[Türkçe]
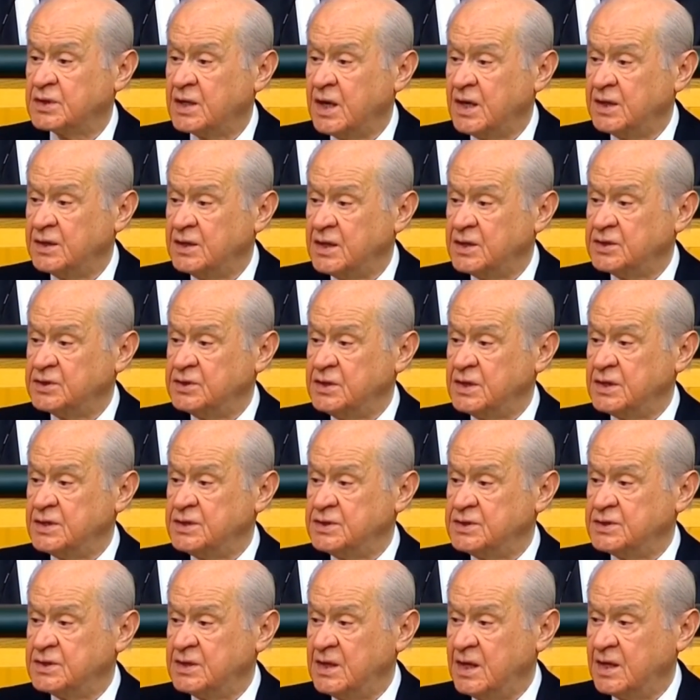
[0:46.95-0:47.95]
büyük bir
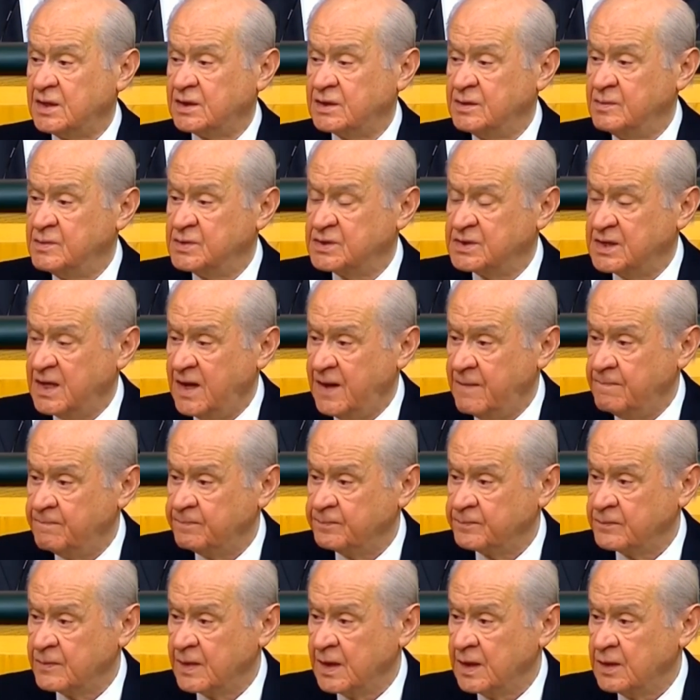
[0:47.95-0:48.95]
saygısızlık olmuştur
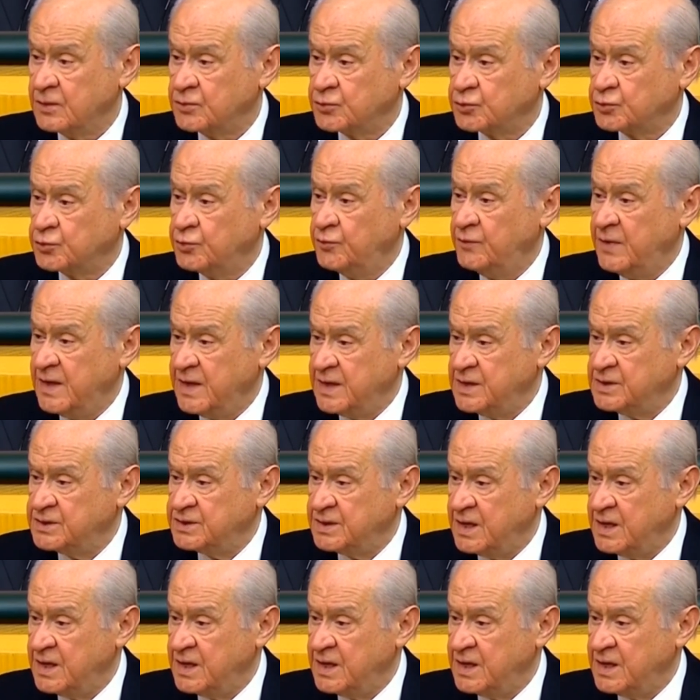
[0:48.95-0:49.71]
ifadelerini kullandı.